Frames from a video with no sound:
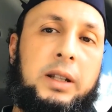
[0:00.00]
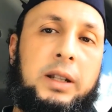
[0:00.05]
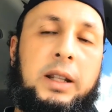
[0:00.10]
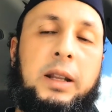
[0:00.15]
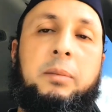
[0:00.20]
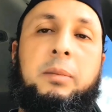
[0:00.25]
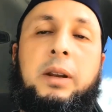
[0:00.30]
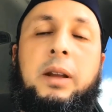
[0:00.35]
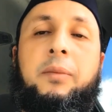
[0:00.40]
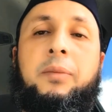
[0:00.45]

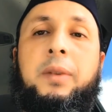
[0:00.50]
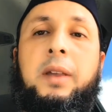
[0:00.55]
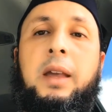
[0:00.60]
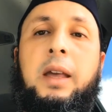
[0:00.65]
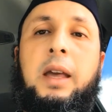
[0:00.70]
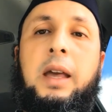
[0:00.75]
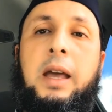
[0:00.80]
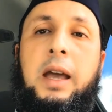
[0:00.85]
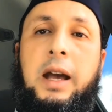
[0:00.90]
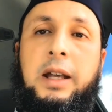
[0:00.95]
النملة
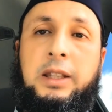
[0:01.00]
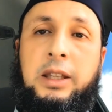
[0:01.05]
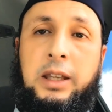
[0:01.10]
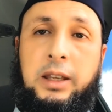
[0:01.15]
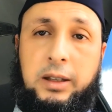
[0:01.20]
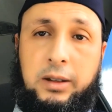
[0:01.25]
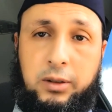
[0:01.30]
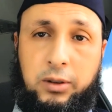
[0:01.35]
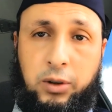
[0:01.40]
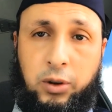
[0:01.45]

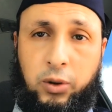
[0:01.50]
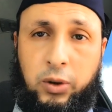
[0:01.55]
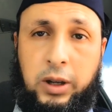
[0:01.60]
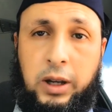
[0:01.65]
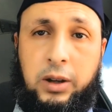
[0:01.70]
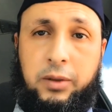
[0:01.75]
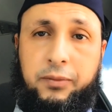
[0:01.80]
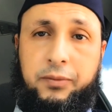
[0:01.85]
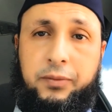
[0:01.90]
هذه رقية